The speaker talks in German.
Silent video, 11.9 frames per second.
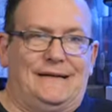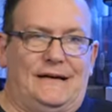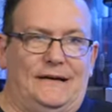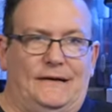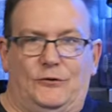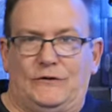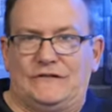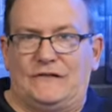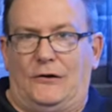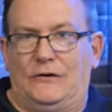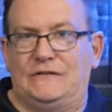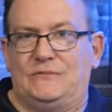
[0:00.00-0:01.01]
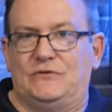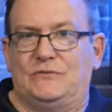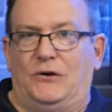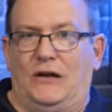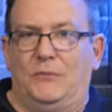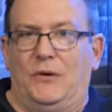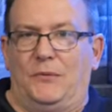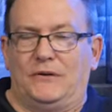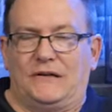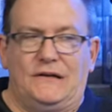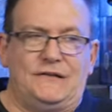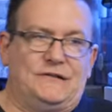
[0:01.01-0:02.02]
leider Gottes aus, müssen wir alle mal
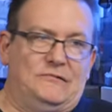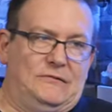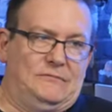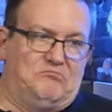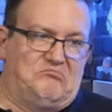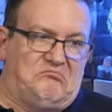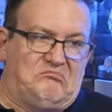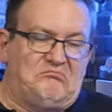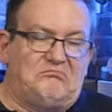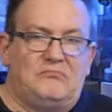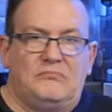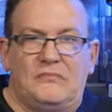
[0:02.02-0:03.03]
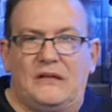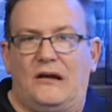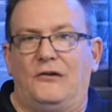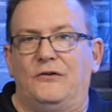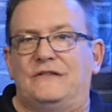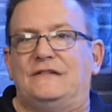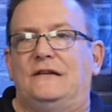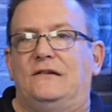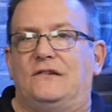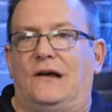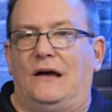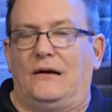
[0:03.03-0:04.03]
mit rechnen. Kann uns
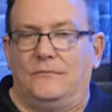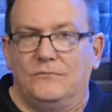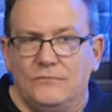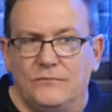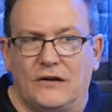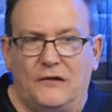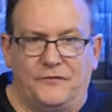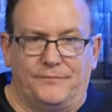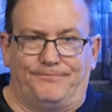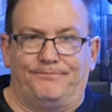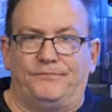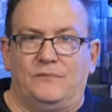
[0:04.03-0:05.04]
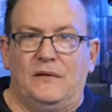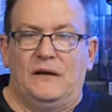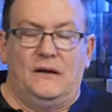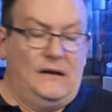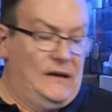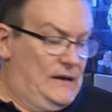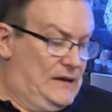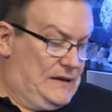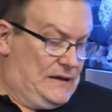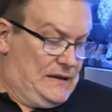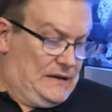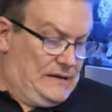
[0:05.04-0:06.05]
jeden Tag treffen.
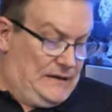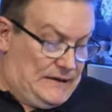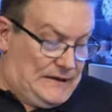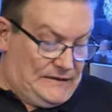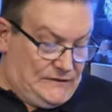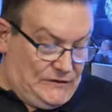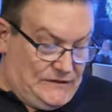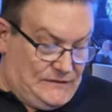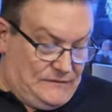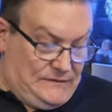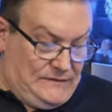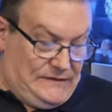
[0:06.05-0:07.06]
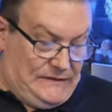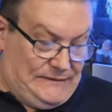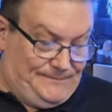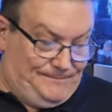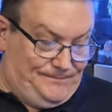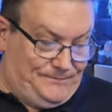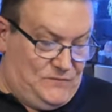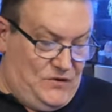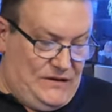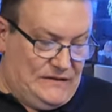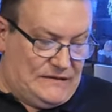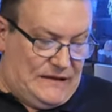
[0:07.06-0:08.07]
Ja, ansonsten, ähm,
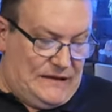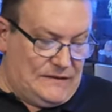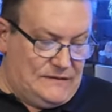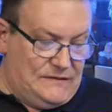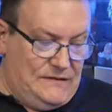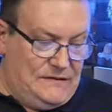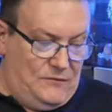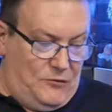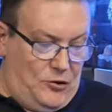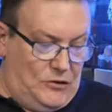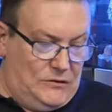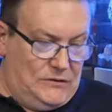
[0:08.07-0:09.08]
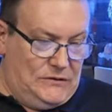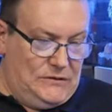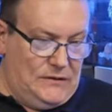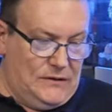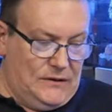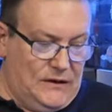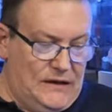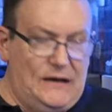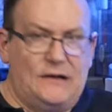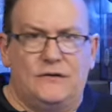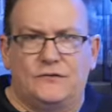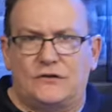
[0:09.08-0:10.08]
wie gesagt, diese Woche
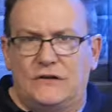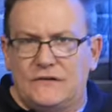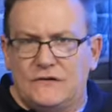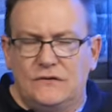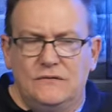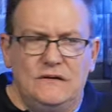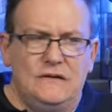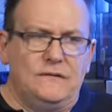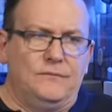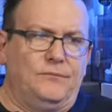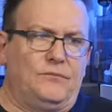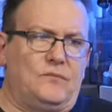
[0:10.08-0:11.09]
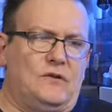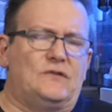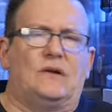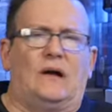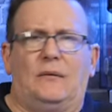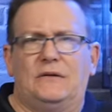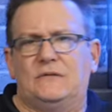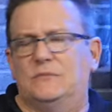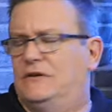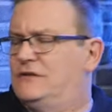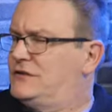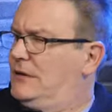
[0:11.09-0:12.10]
relativ stressig gewesen, nicht so
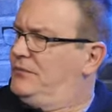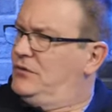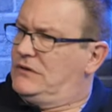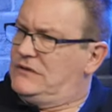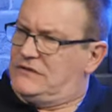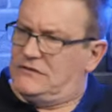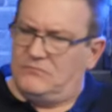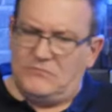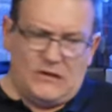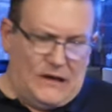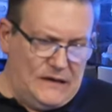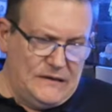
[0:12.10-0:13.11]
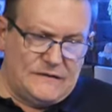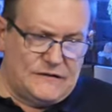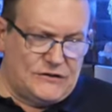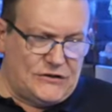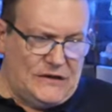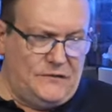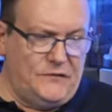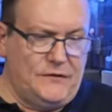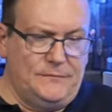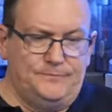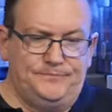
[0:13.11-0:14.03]
arbeitsmäßig, ich habe wirklich gar nichts geschafft.